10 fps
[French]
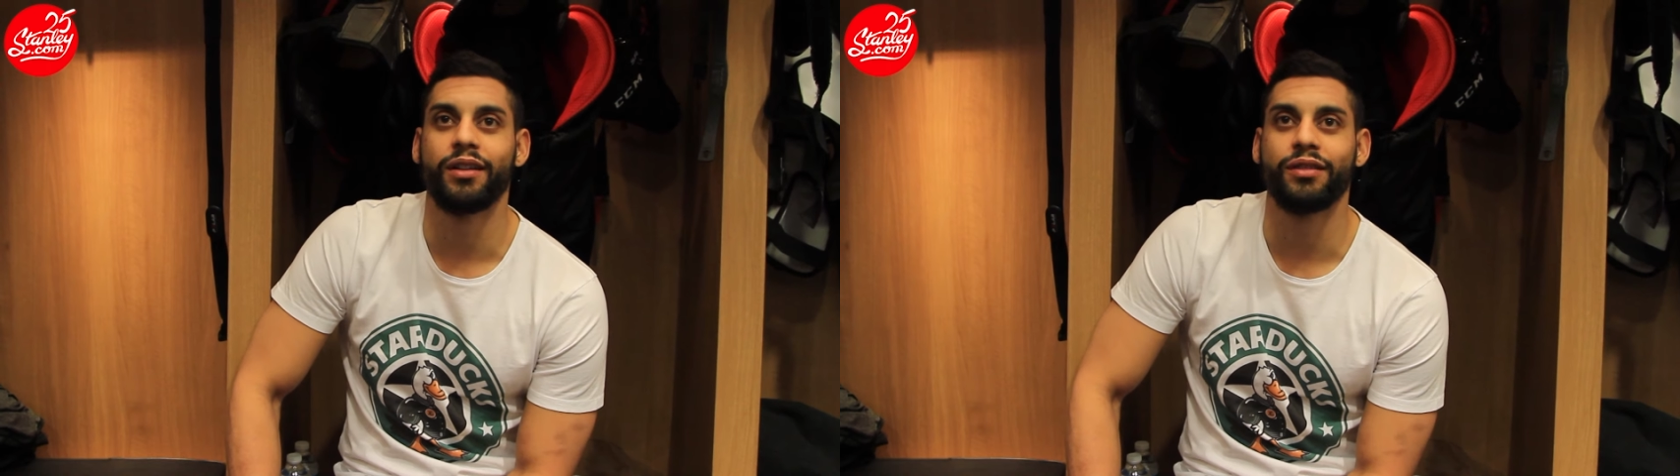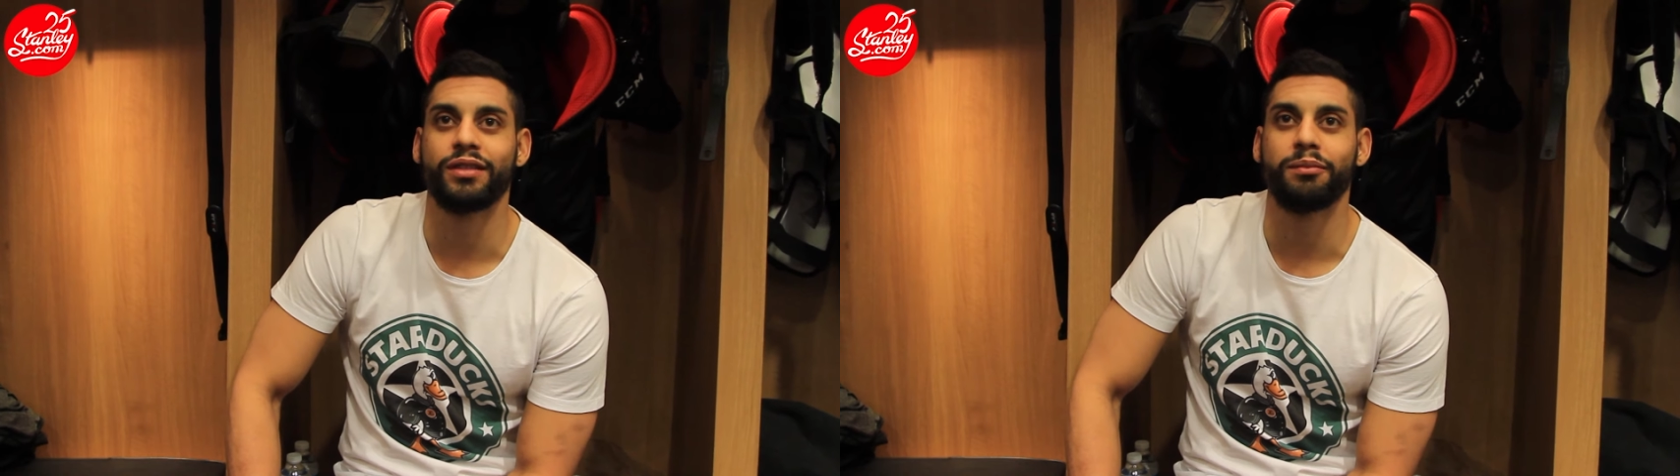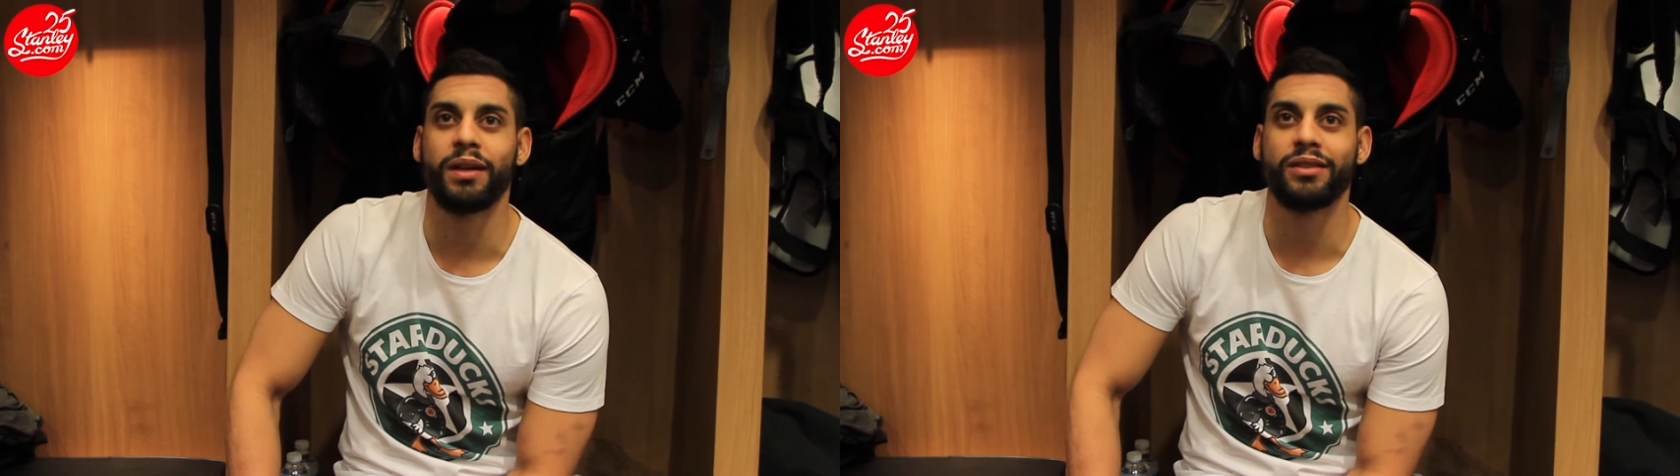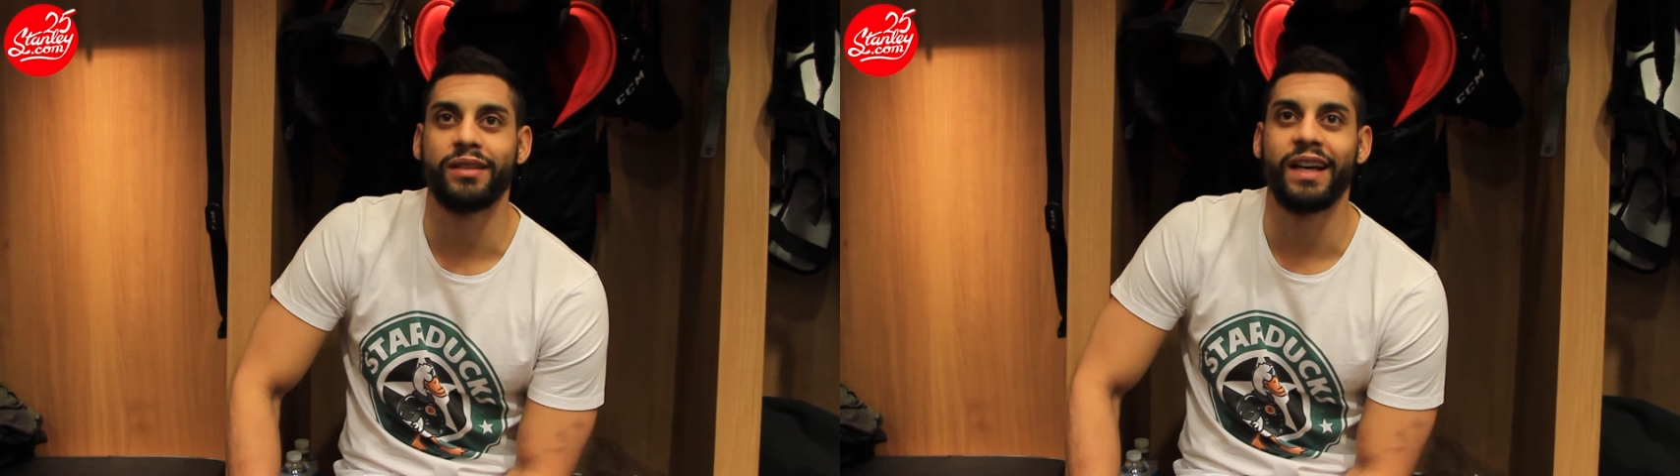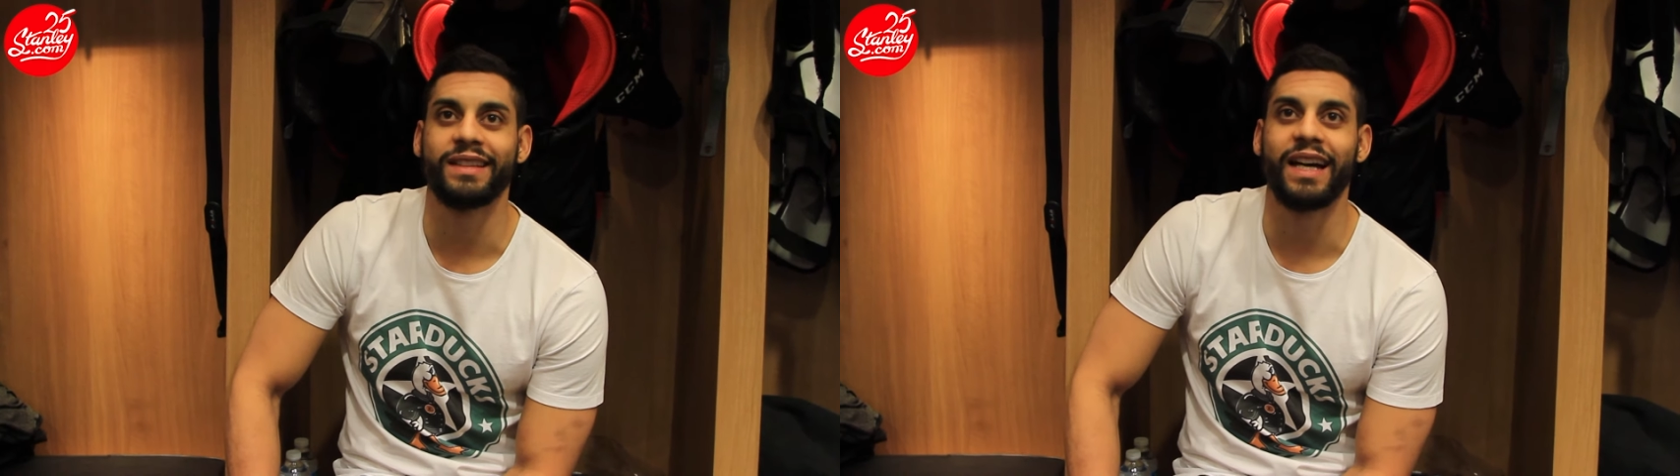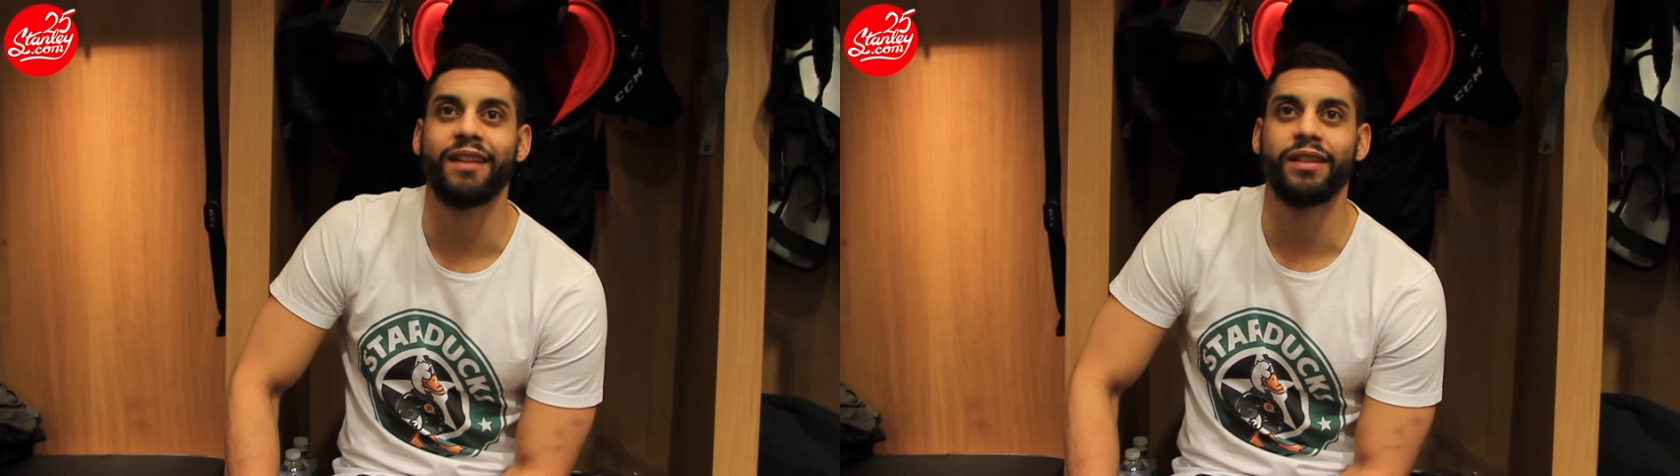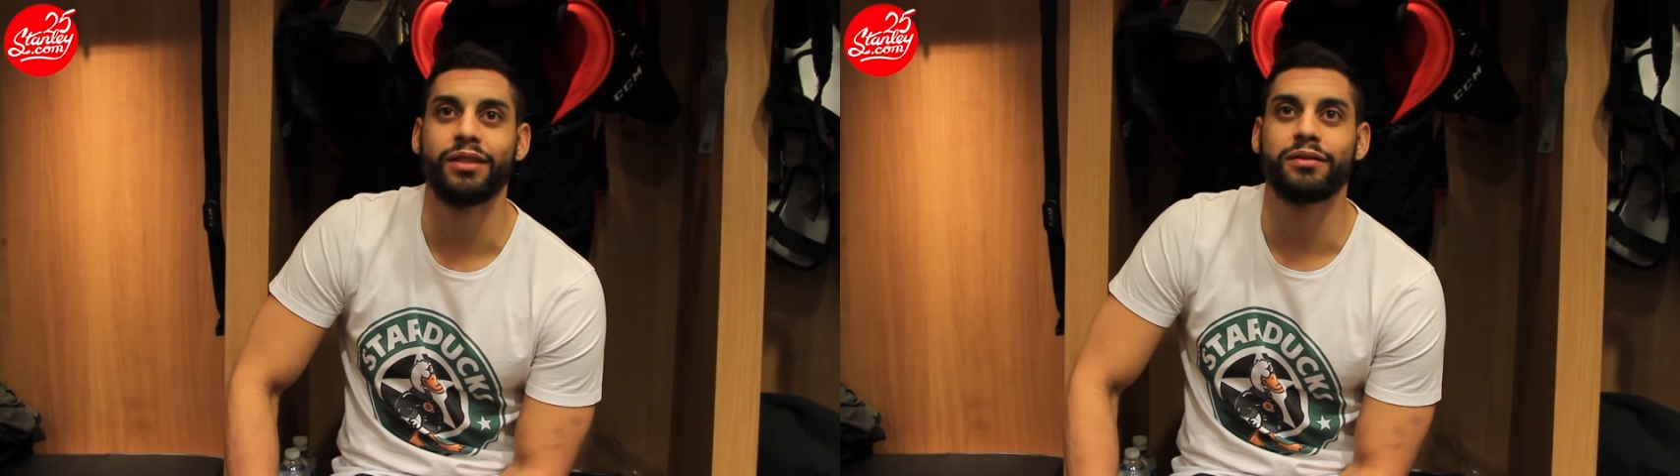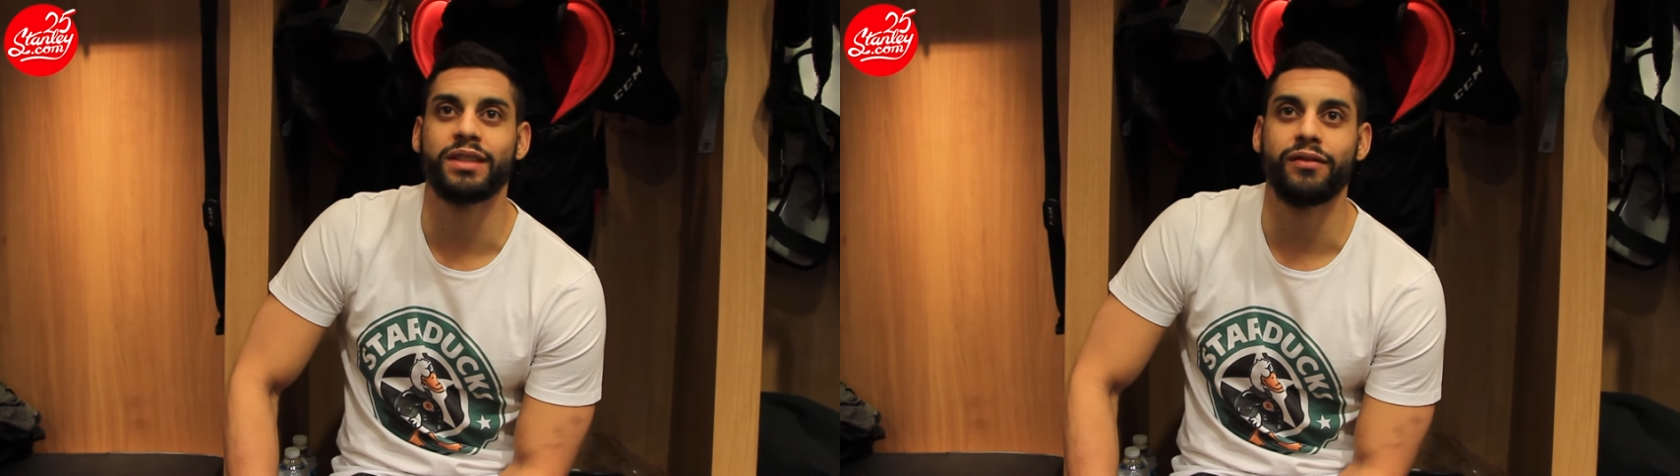cette personne-là a travaillé
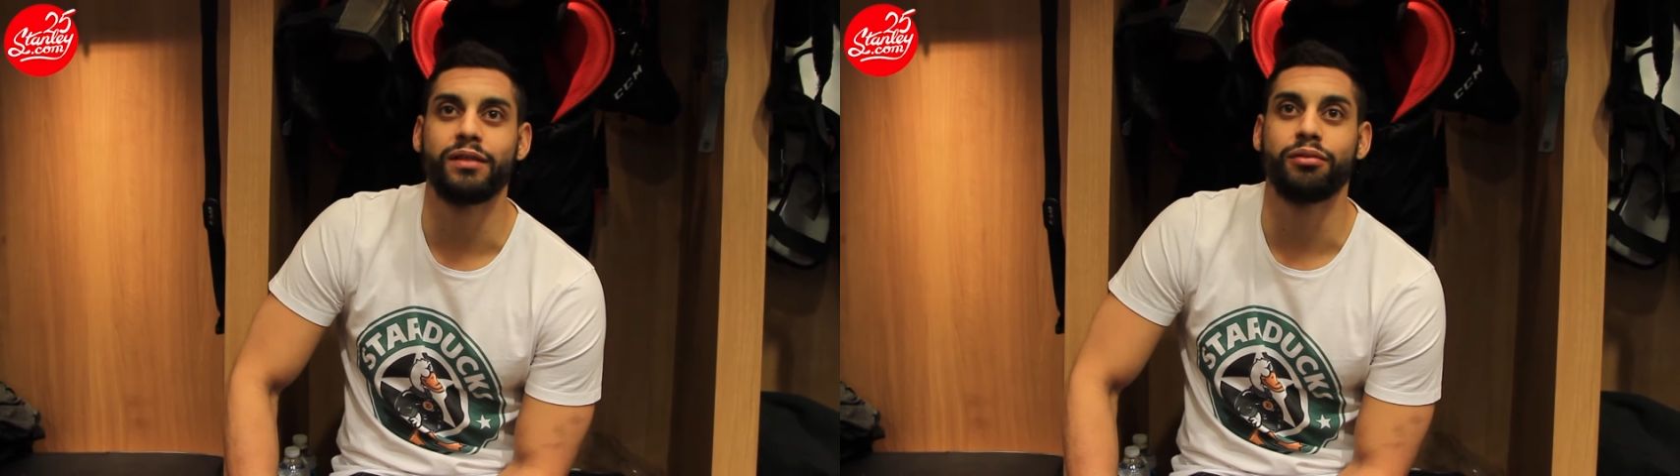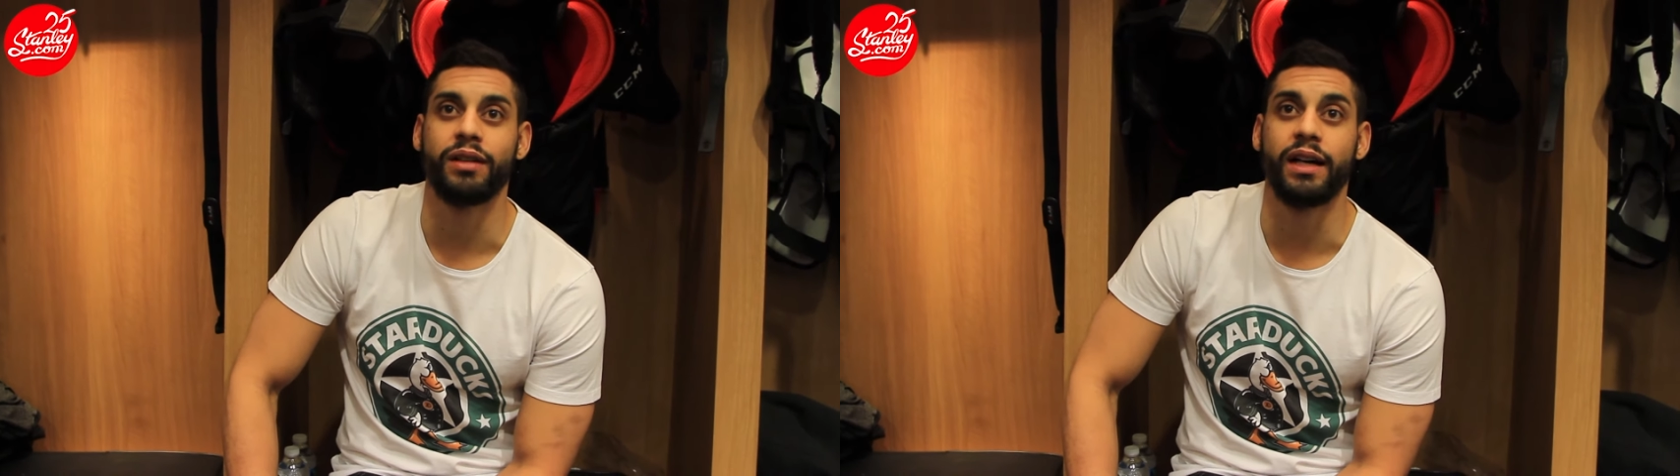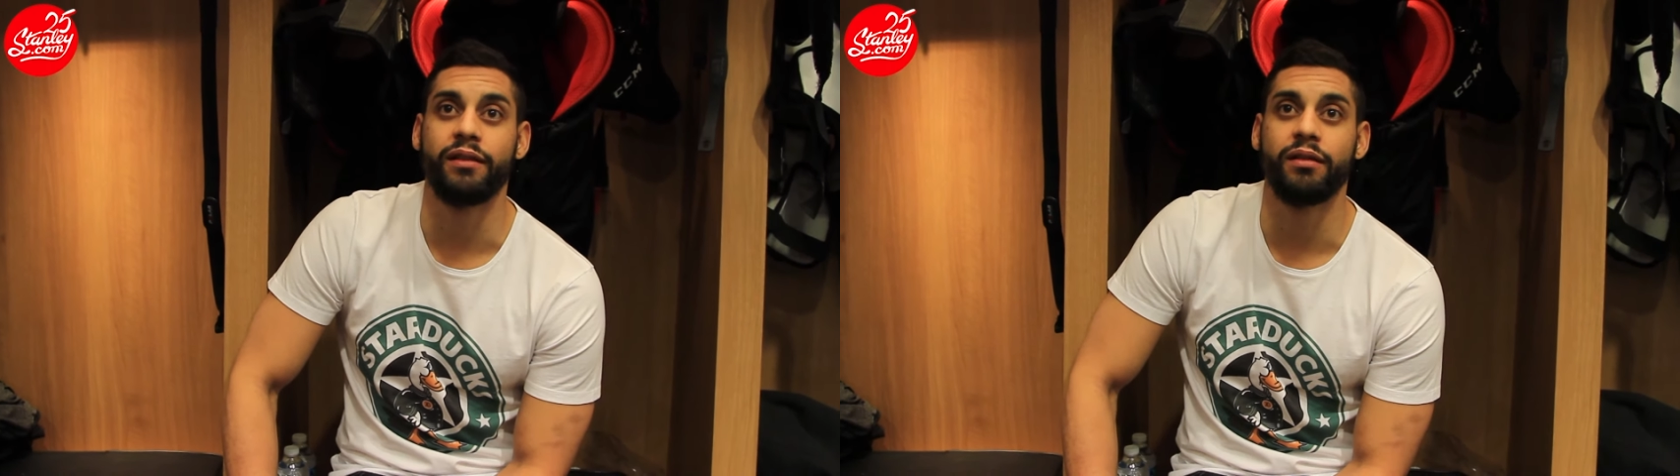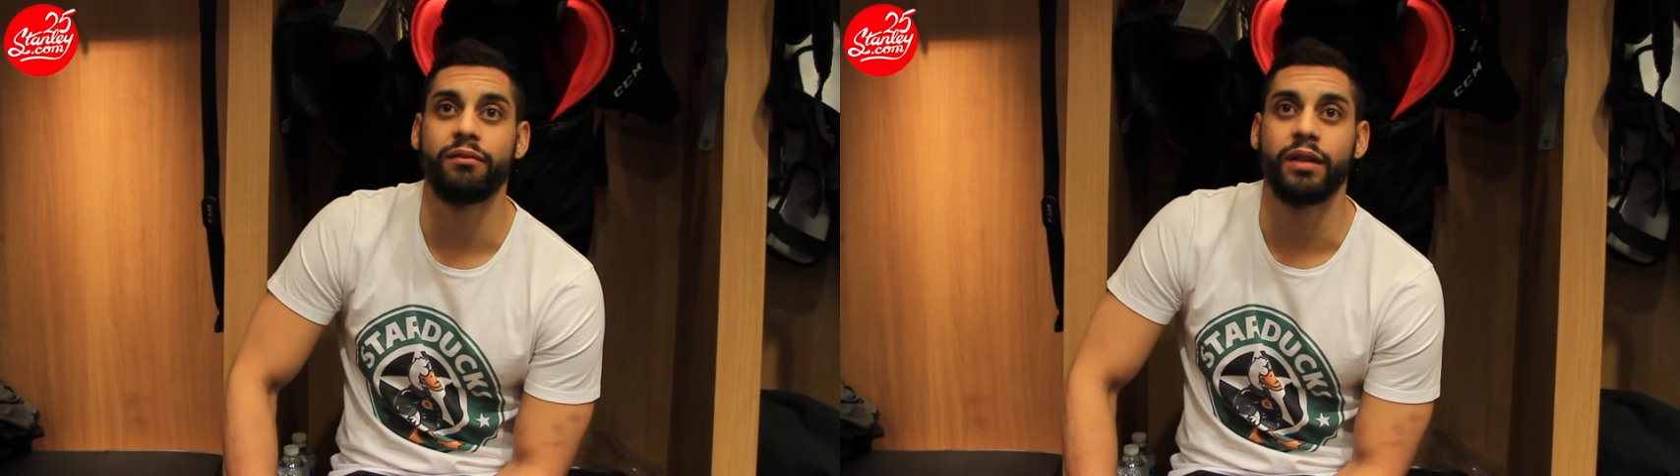toute sa vie pour y arriver.